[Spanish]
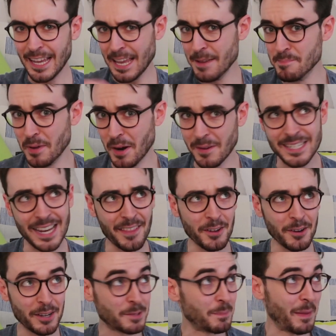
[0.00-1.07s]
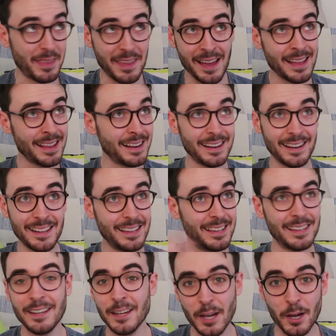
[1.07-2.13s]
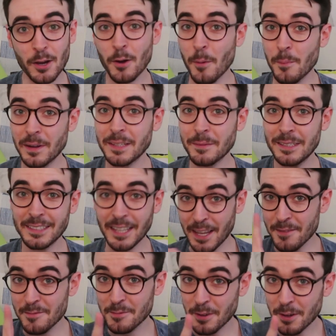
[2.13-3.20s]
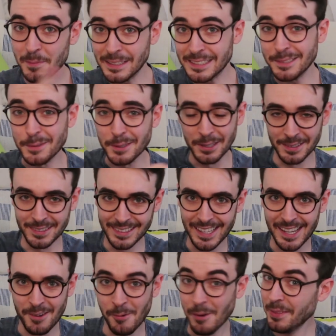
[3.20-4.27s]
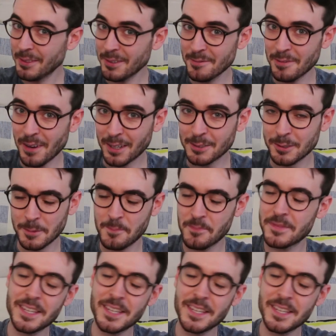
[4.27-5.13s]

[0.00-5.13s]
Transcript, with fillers: improvisado, especial y completamente informativo de Quantum Fracture.